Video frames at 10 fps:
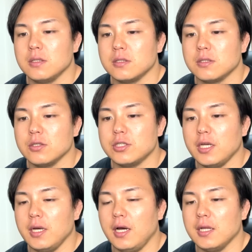そし
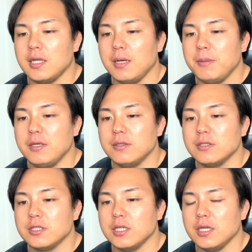て熱海富
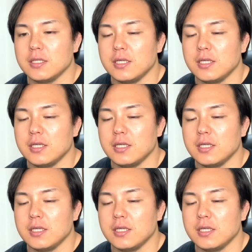士